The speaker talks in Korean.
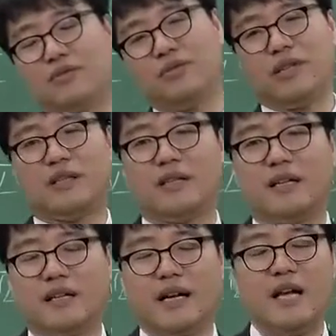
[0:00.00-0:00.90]
줄여야 된다
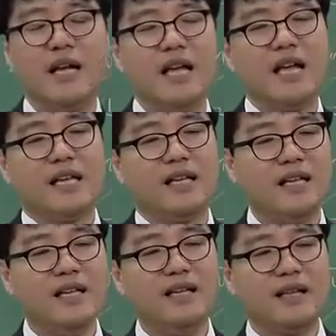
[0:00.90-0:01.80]
그러니까
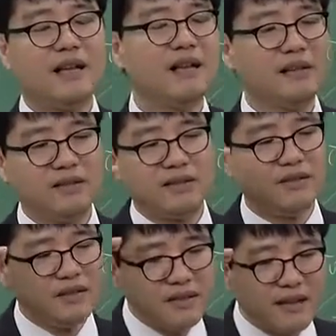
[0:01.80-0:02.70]
이
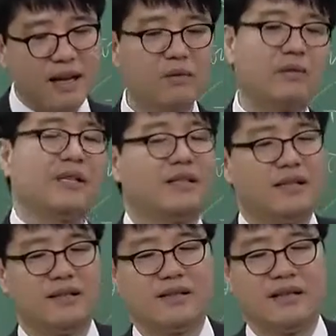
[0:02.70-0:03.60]
생각들은 늘 하고 계셔야
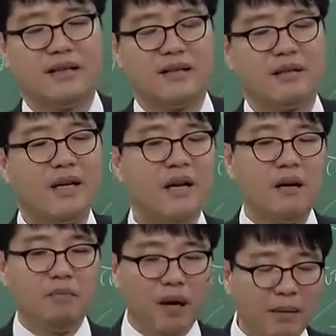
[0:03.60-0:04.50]
된다는 이야기입니다.
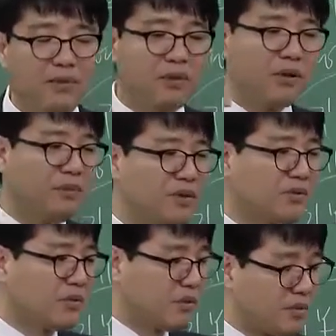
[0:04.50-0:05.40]
법 좋고
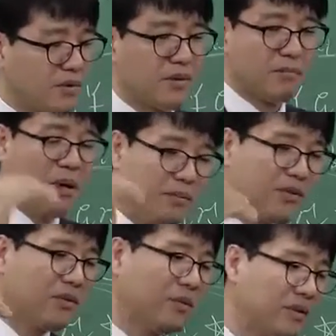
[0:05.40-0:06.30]
협정 좋고 법
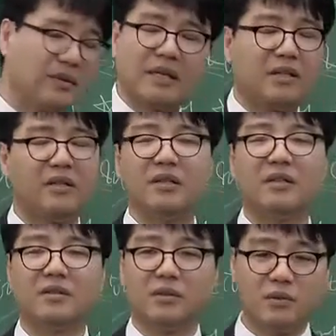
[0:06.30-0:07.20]
좋고 협정 좋고
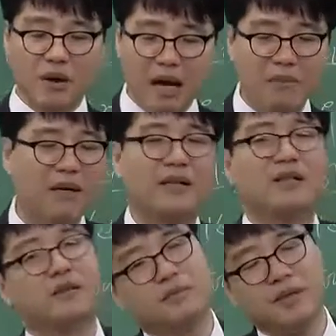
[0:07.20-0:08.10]
그거 강박관념에서